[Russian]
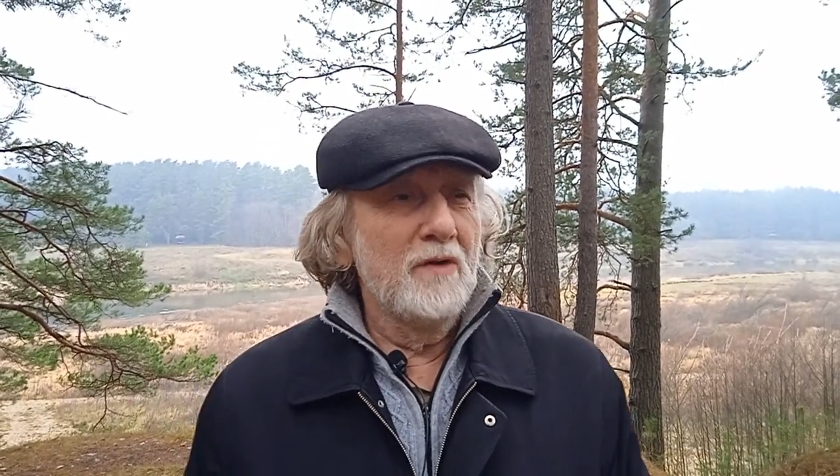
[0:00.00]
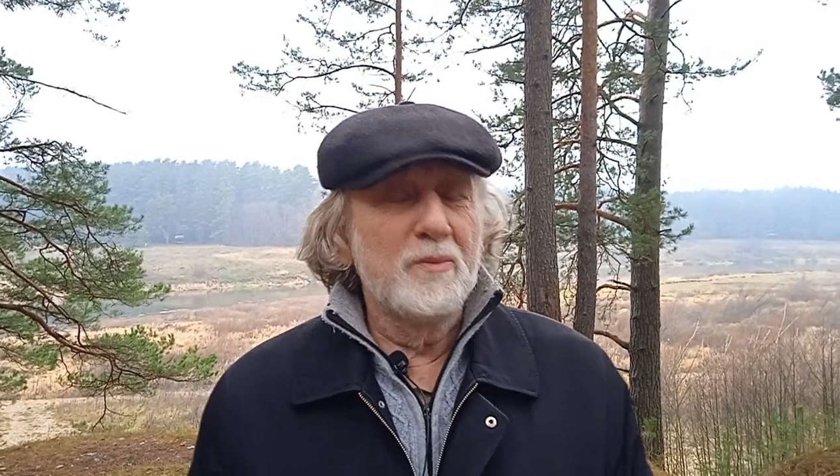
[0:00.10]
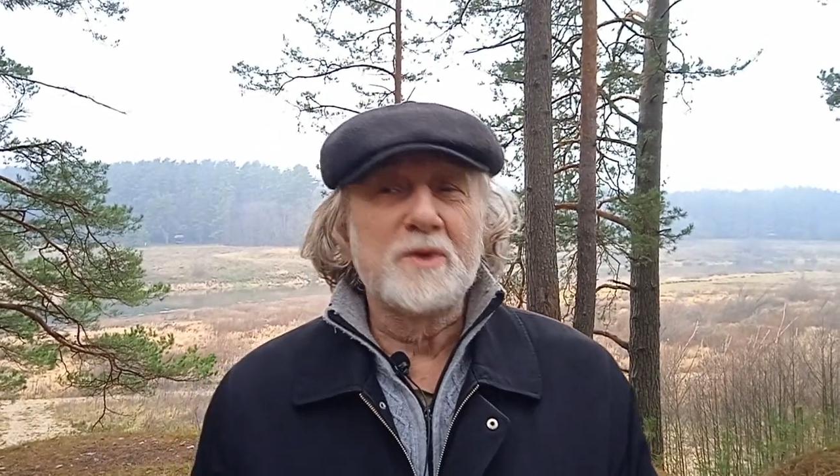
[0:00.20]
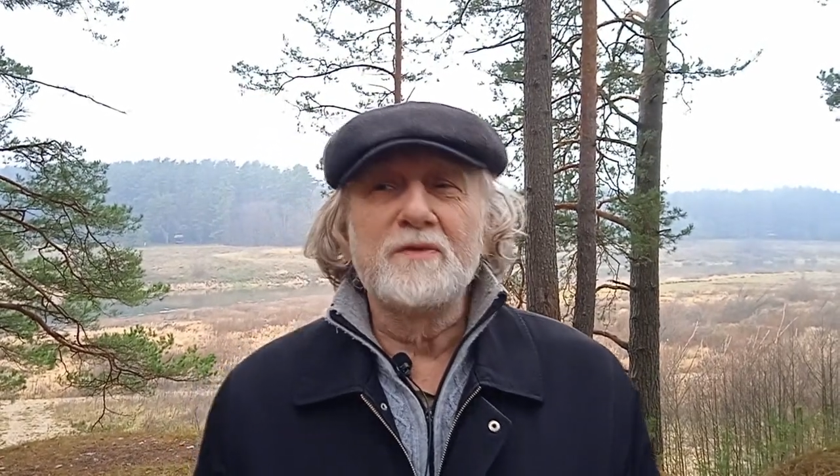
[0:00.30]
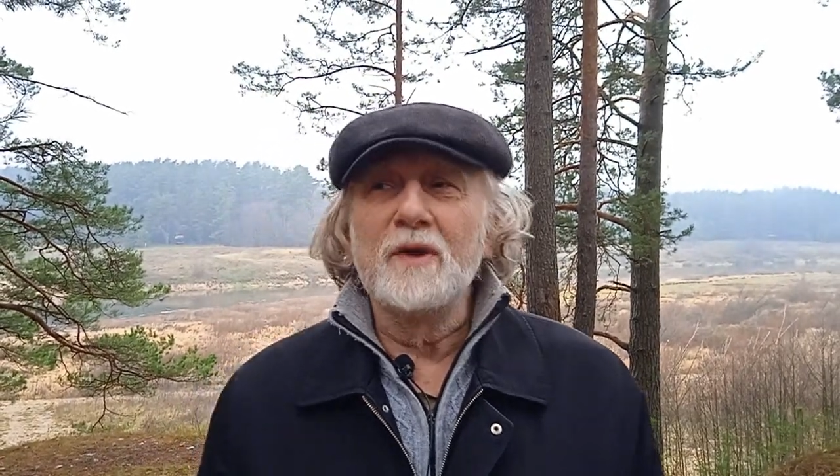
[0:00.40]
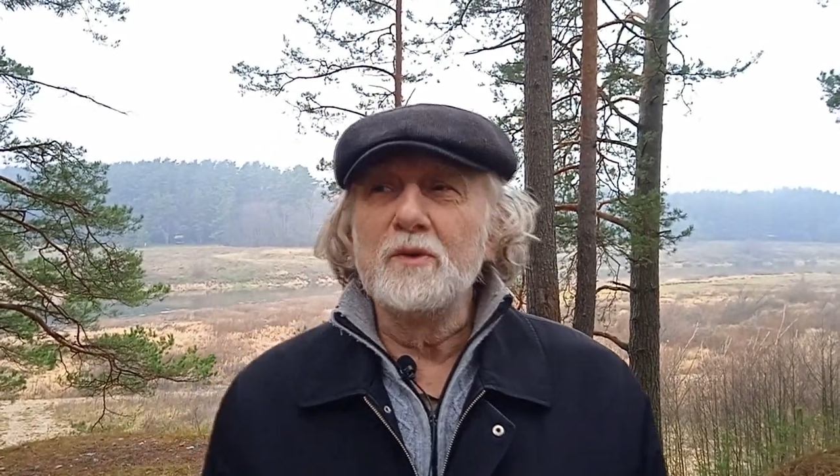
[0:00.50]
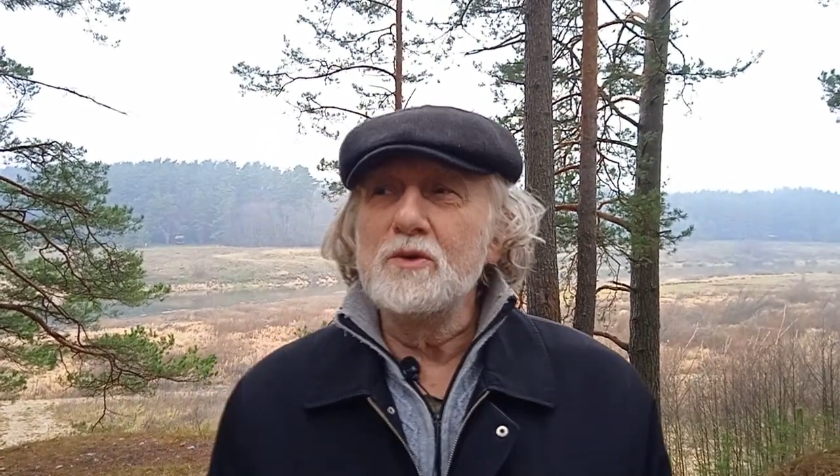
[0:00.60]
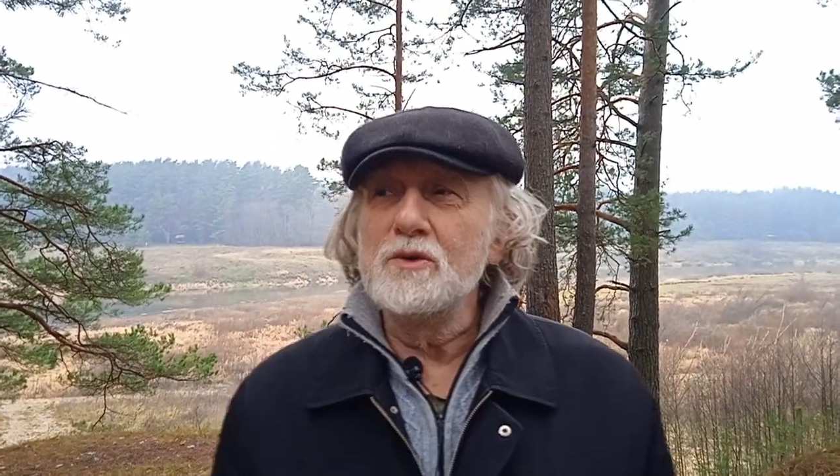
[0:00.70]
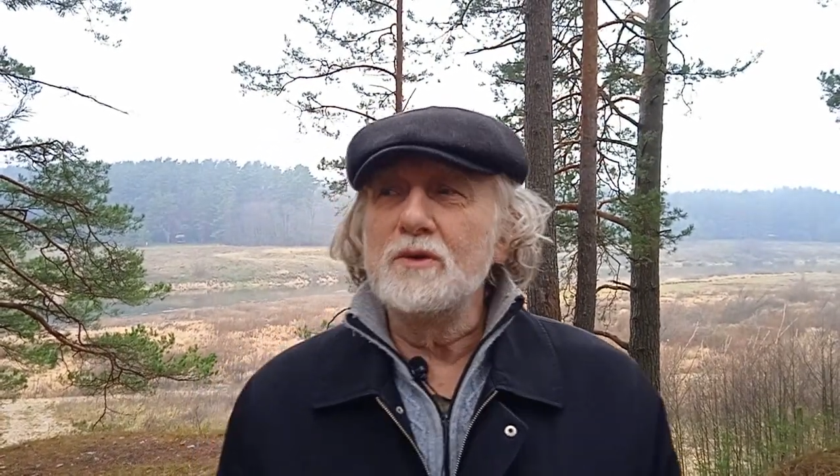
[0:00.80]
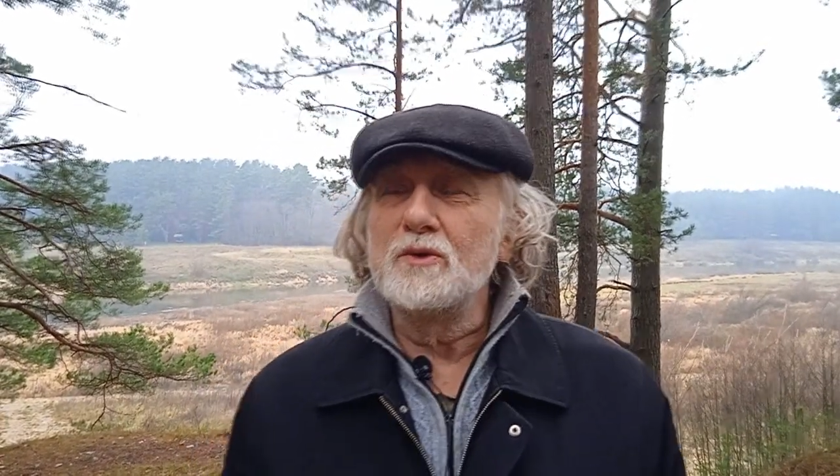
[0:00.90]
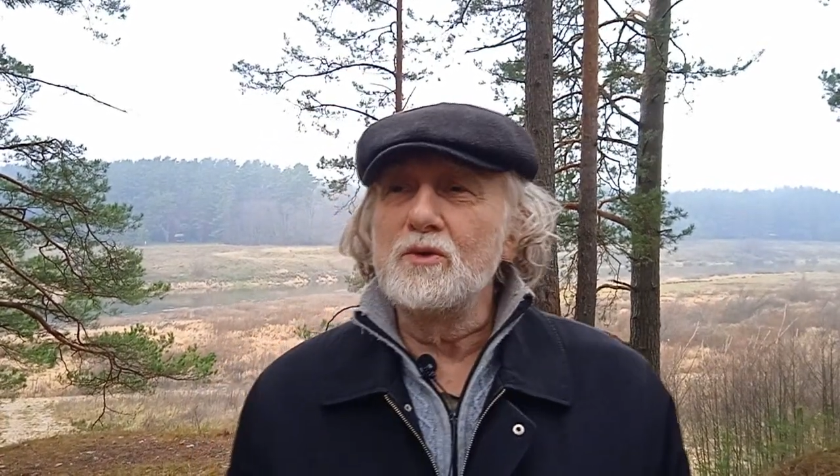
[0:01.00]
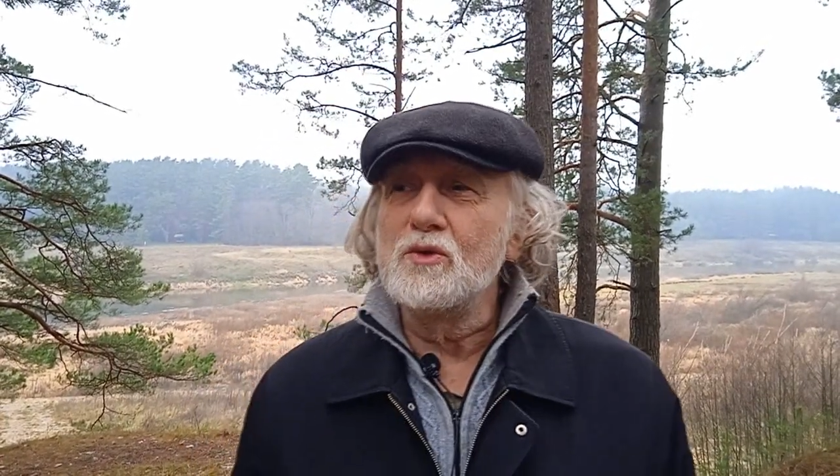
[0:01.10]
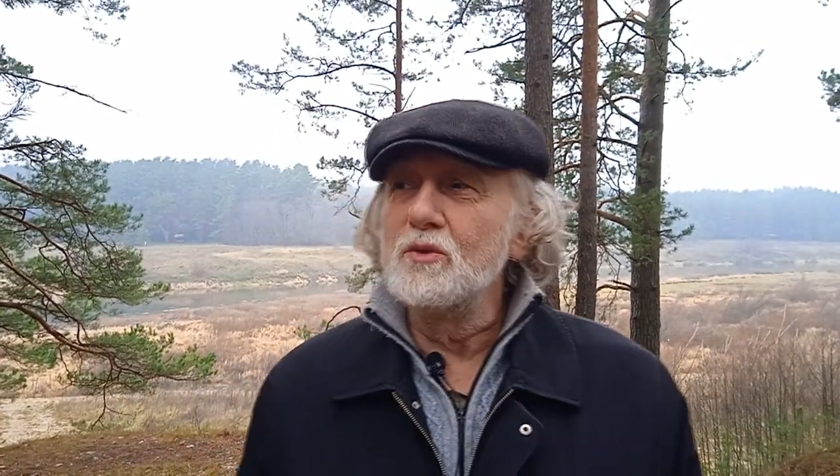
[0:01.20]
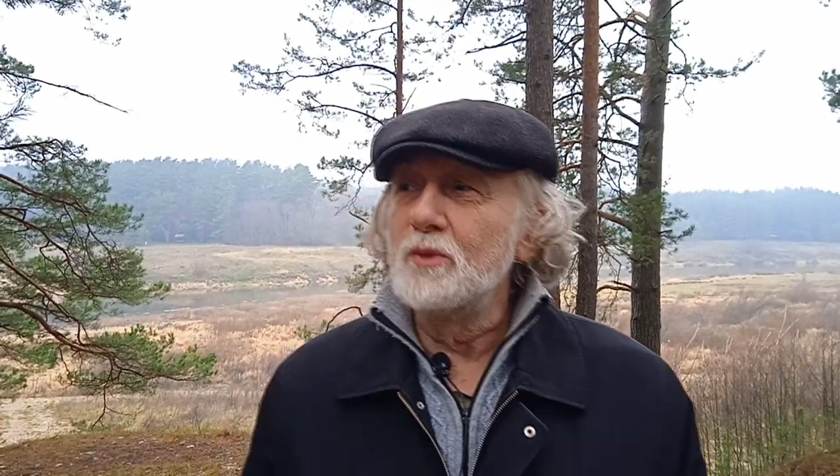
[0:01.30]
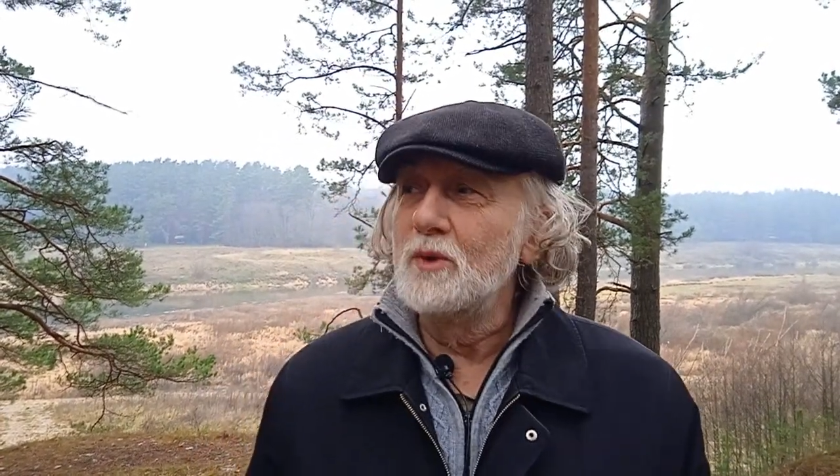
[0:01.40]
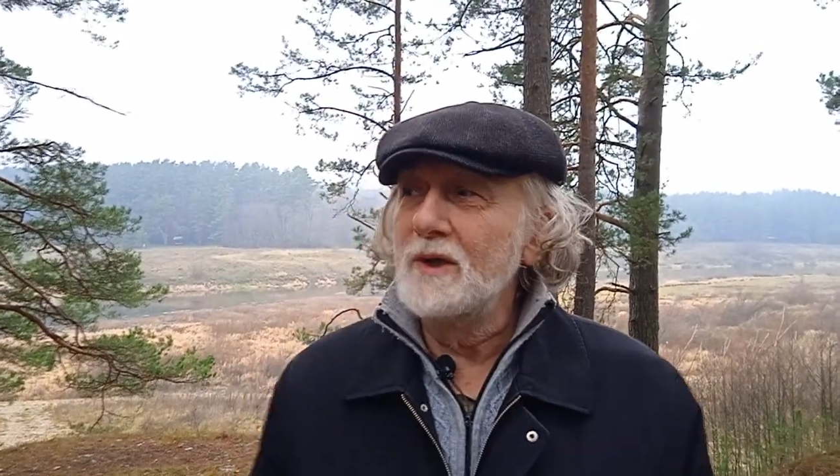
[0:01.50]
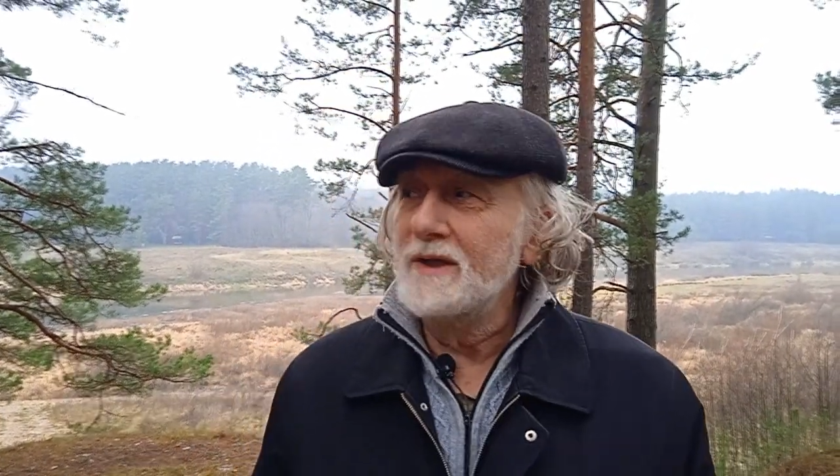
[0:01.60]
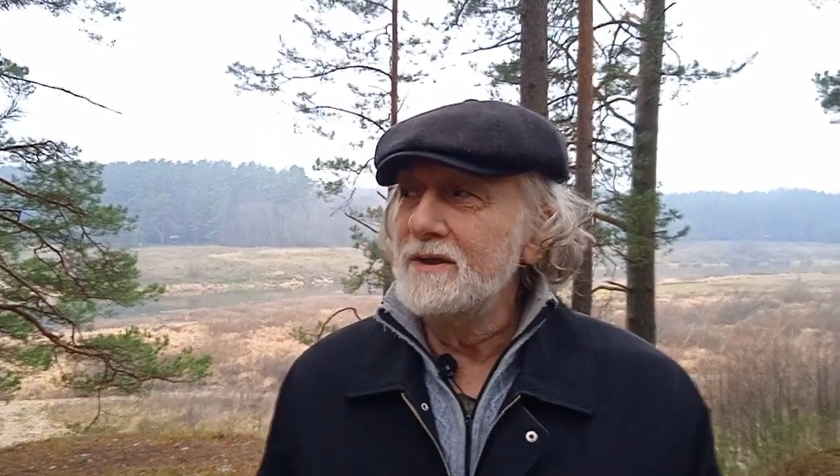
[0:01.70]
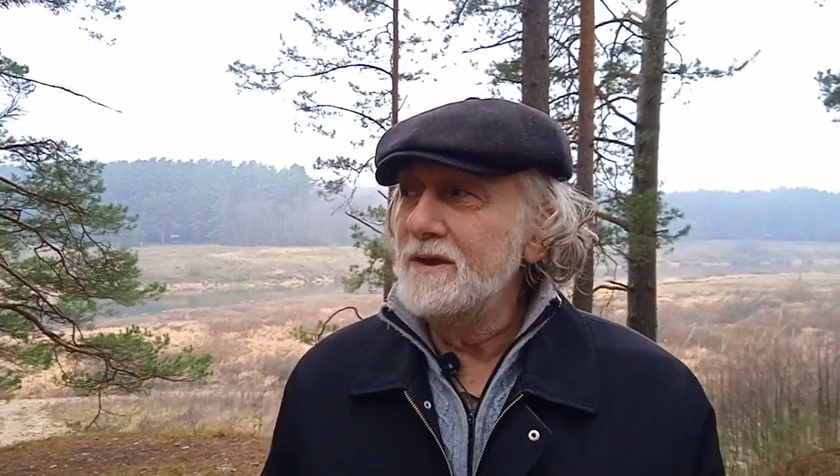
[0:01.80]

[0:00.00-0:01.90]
в позвоночник сушумну нади,